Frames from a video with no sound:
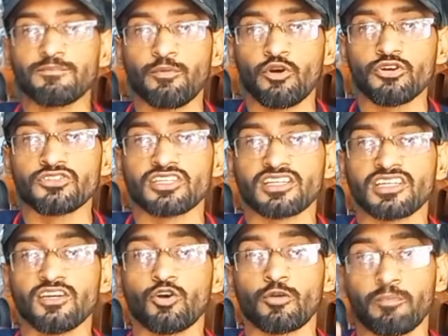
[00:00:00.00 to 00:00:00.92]
पहुंच
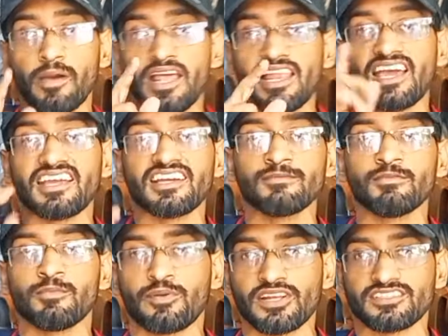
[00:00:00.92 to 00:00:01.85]
सकें और बेल
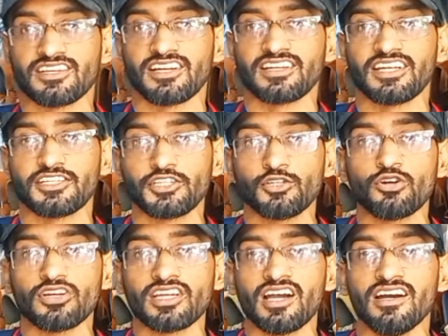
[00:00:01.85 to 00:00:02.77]
आइकन भी प्रेस करना है ठीक
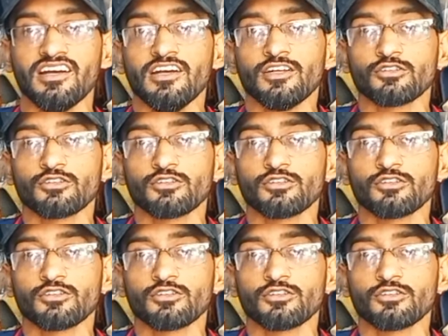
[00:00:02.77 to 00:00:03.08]
हो गया